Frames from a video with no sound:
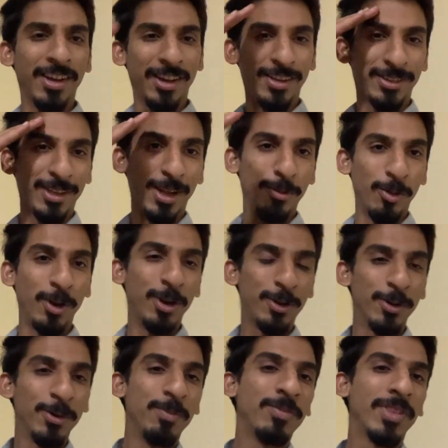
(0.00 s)
अस्सलाम
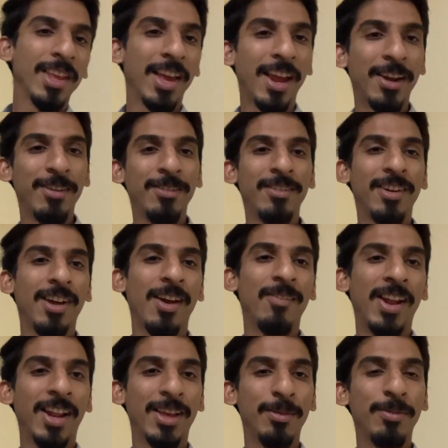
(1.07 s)
वालेकुम एंड
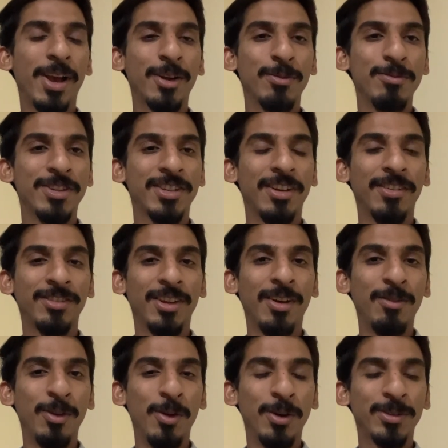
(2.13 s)
वेलकम बैक टू मिस्टर आफ्ताब
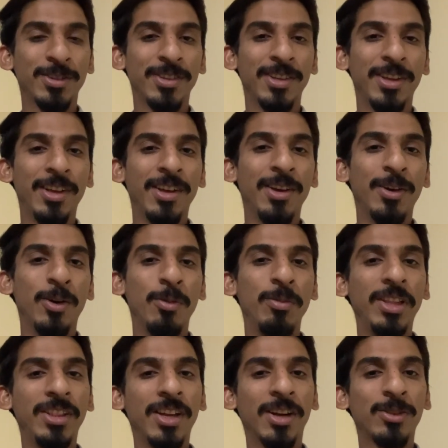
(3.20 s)
ब्लॉग्स
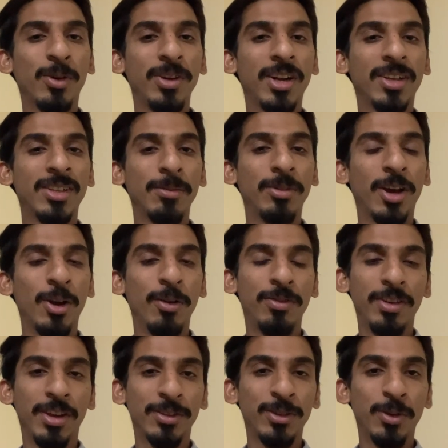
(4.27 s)
उम्मीद करता हूँ यार सब
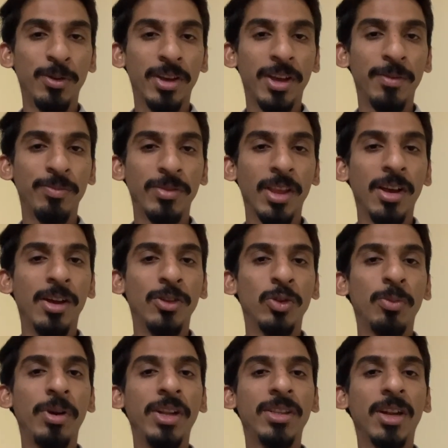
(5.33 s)
खैर से होंगे तो
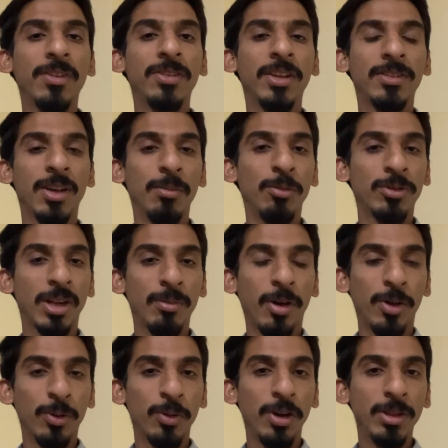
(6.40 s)
मेरी तरफ से सब
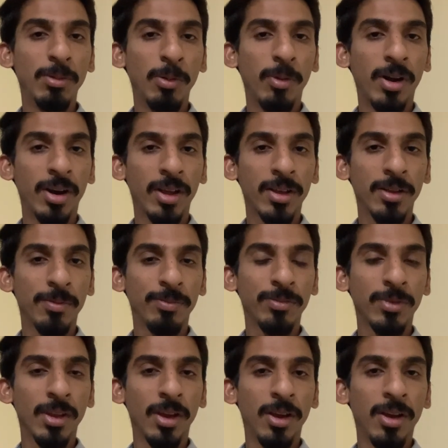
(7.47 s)
मुसलमानों को ईद
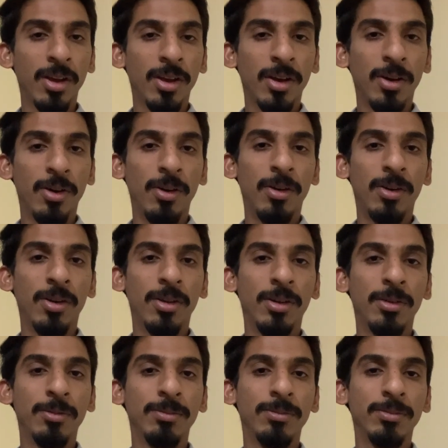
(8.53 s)
मुबारक और
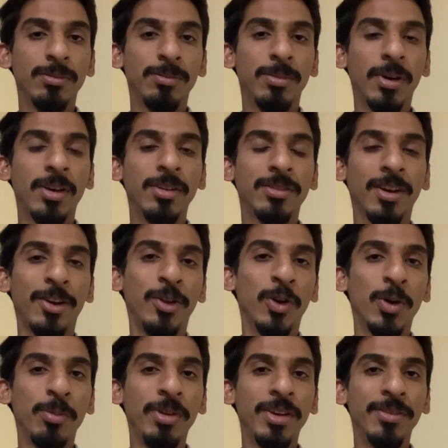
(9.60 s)
पाकिस्तानियों
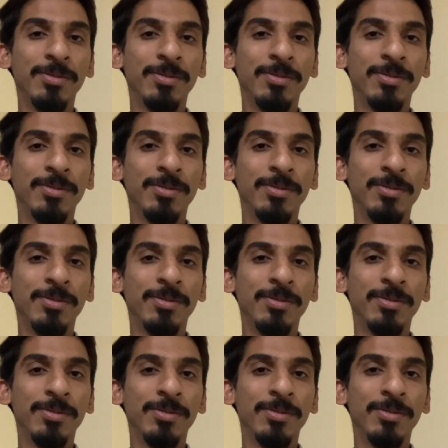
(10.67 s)
को भी